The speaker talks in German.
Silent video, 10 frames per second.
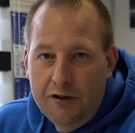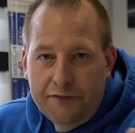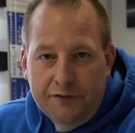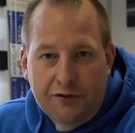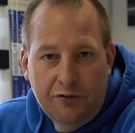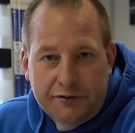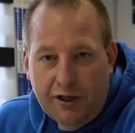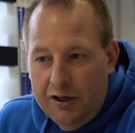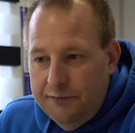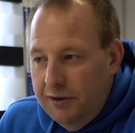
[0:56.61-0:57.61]
Sind, glaube ich,
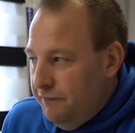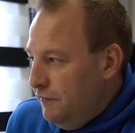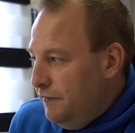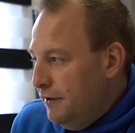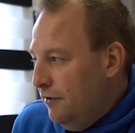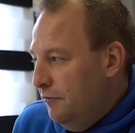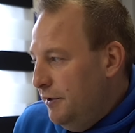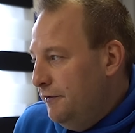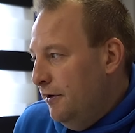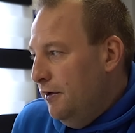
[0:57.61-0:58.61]
gerade mal irgendwie vier
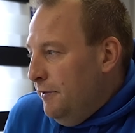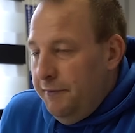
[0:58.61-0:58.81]
Kilometer.